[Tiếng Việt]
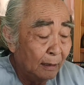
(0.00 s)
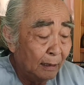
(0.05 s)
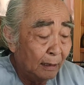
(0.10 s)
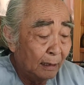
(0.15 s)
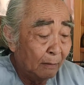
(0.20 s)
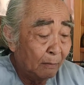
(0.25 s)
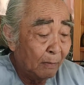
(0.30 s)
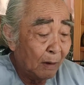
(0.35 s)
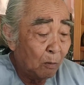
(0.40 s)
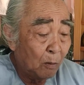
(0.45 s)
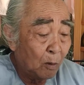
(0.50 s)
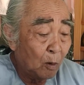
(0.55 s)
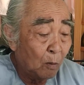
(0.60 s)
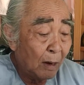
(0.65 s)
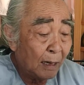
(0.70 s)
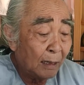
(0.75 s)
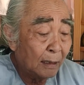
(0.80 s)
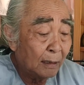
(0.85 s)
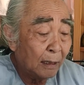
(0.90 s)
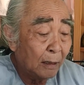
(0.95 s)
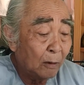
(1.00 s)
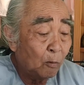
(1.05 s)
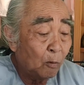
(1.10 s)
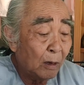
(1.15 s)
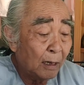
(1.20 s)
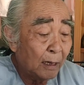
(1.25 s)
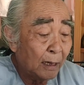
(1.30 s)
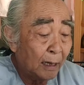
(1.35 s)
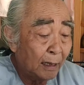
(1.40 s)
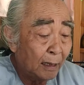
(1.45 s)
thì mong cô bác anh chị của
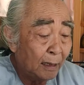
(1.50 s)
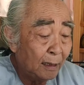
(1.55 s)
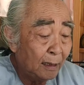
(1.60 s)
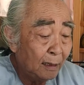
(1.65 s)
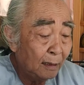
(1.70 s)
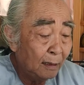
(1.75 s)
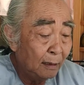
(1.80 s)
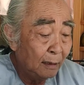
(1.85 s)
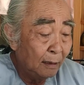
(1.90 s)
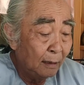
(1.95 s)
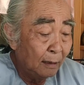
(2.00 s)
quan hỷ